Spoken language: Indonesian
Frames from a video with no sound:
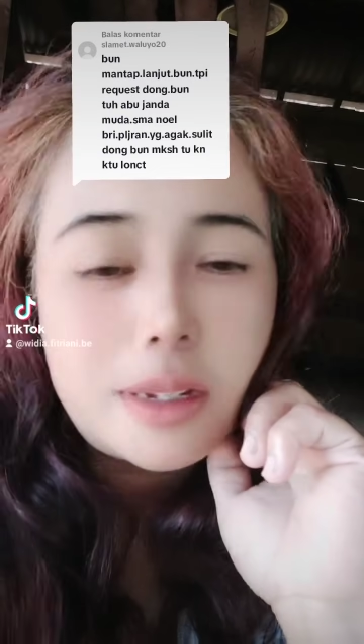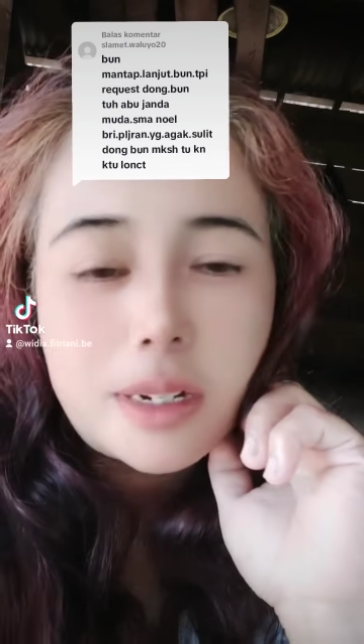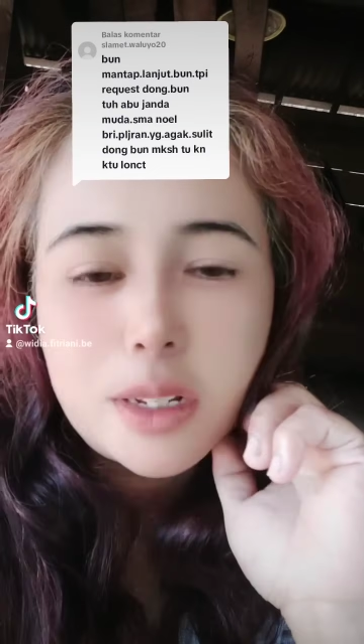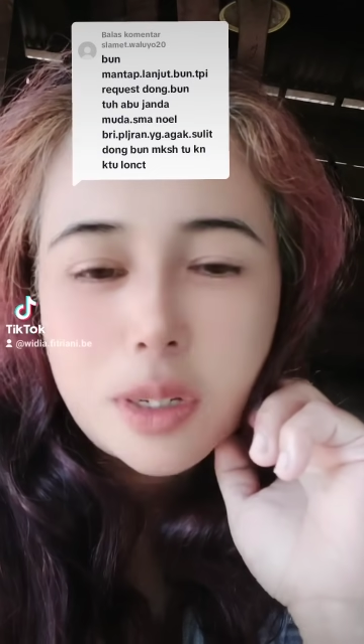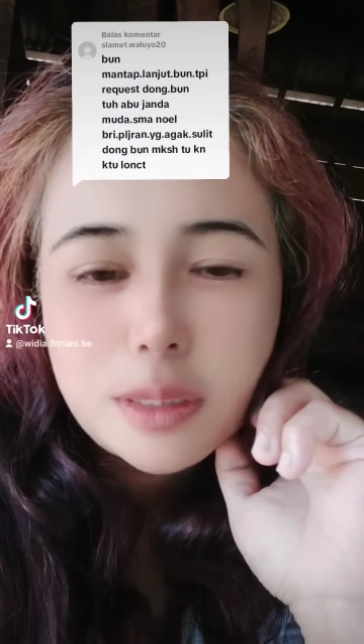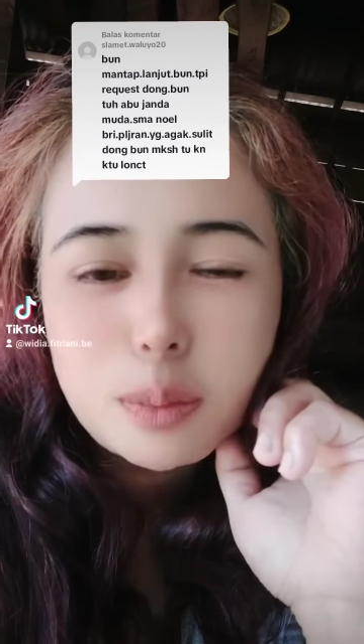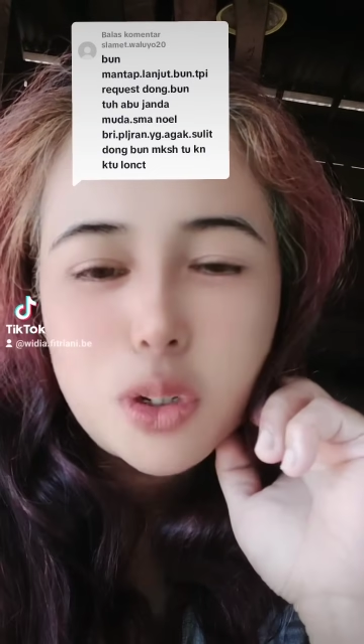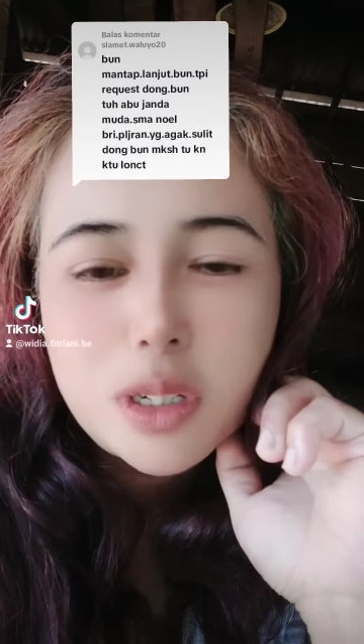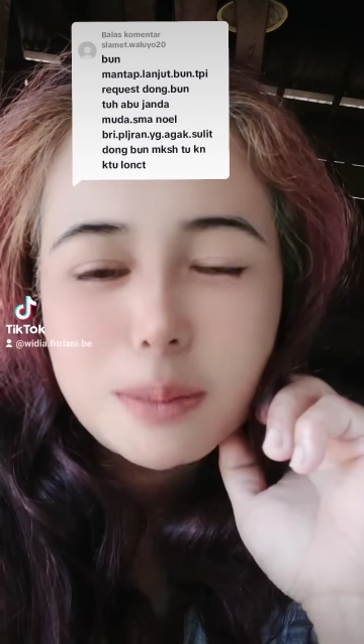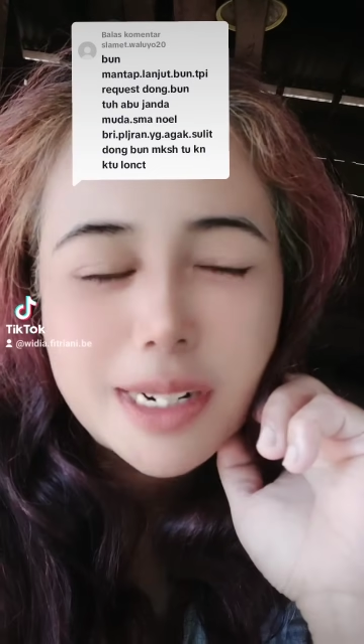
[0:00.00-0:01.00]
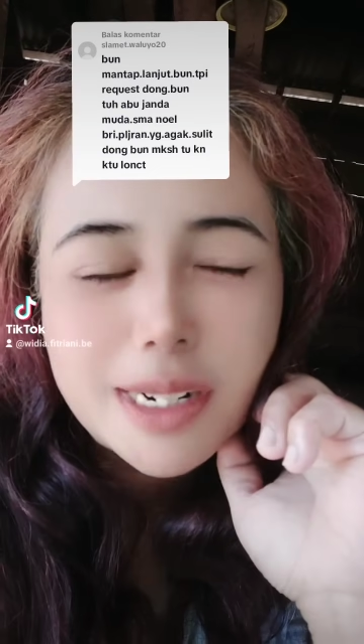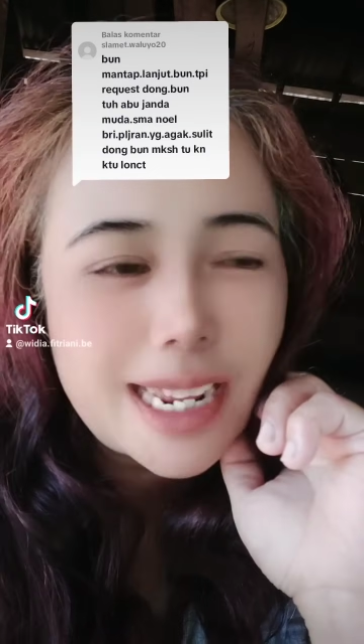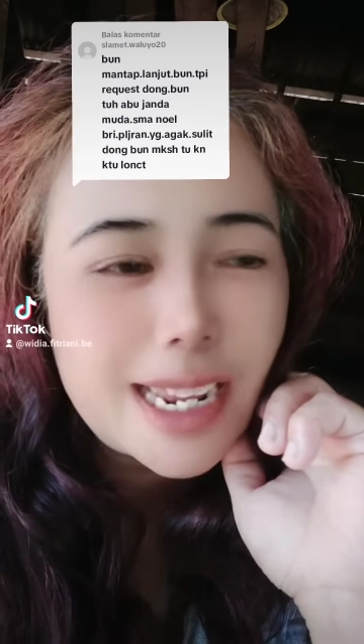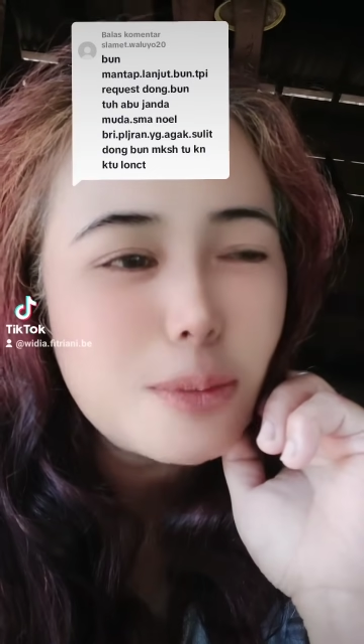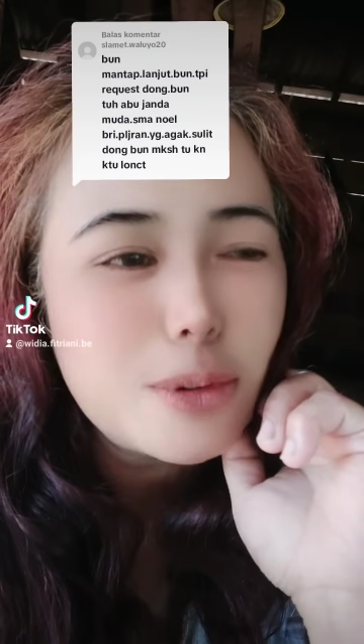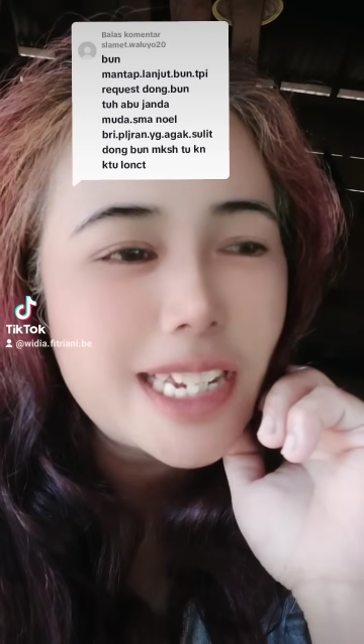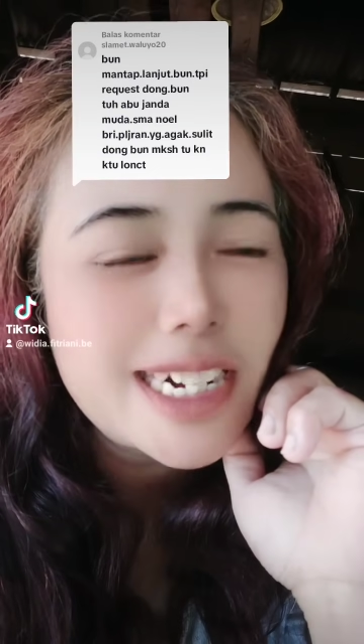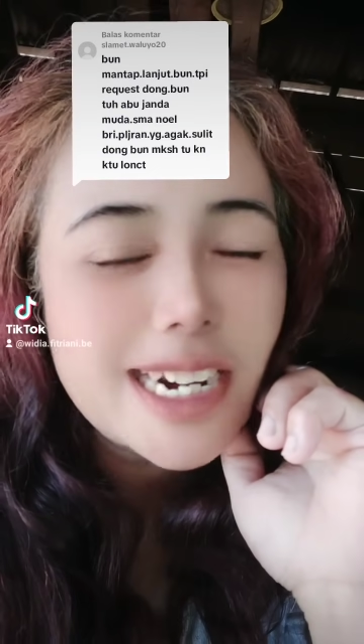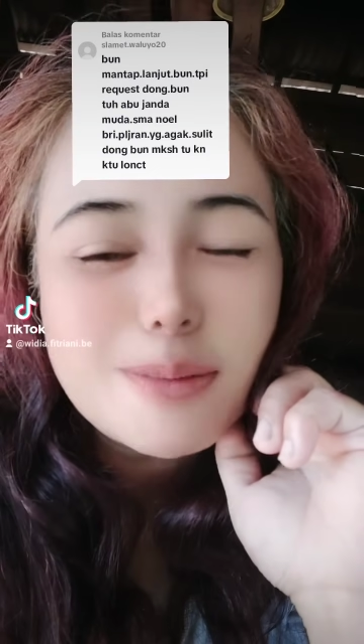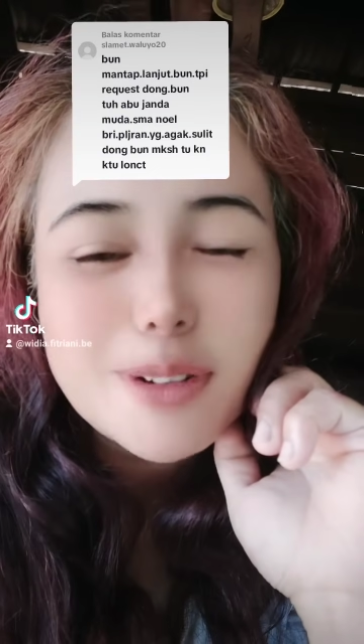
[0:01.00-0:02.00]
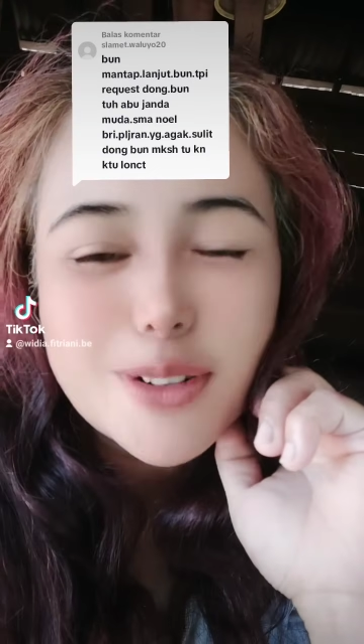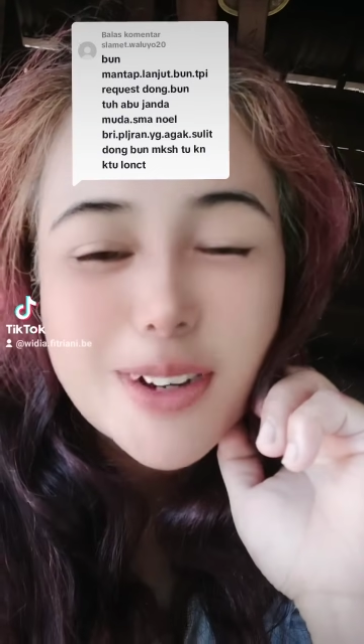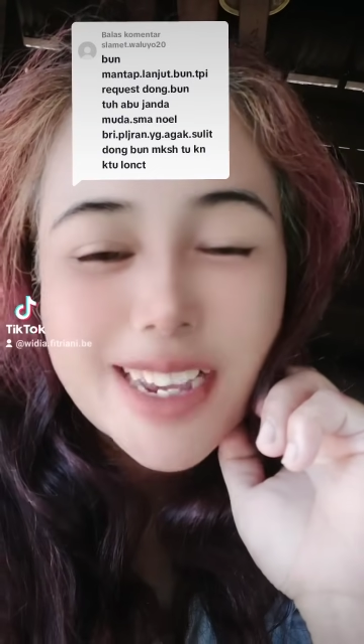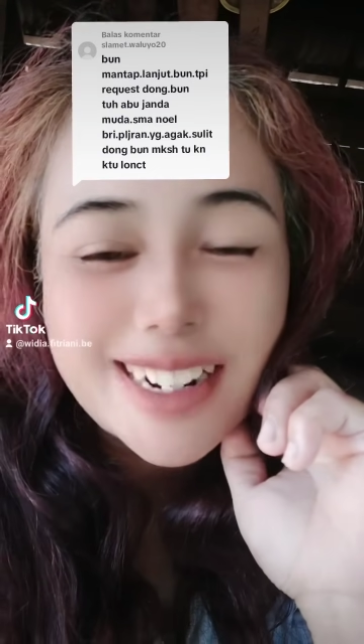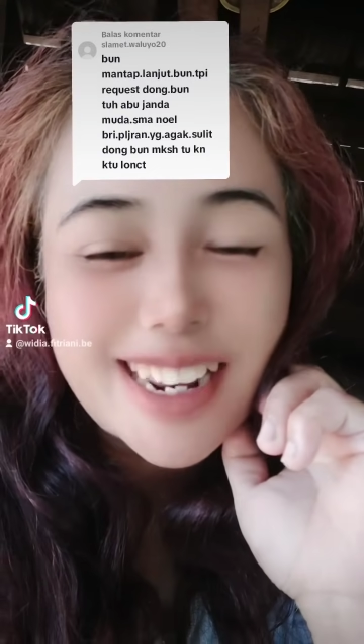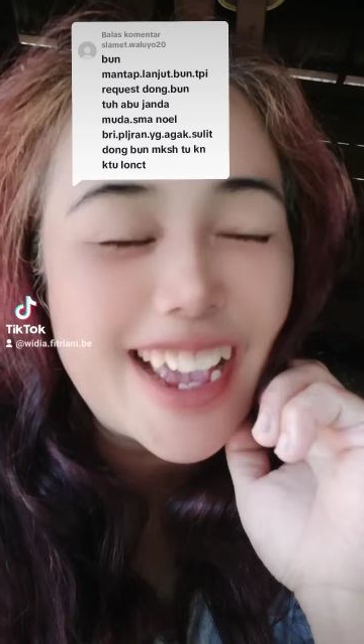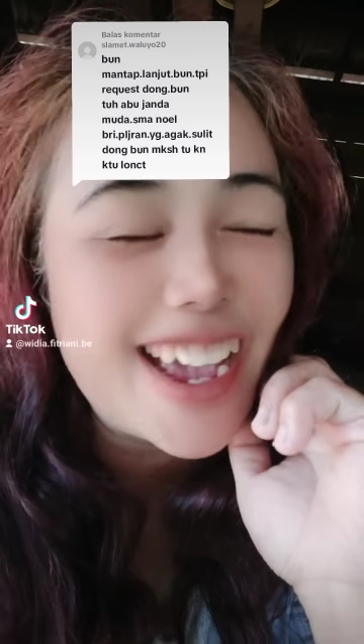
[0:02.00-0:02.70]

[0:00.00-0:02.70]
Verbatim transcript: request bun mengenai Abu Janda Manuel.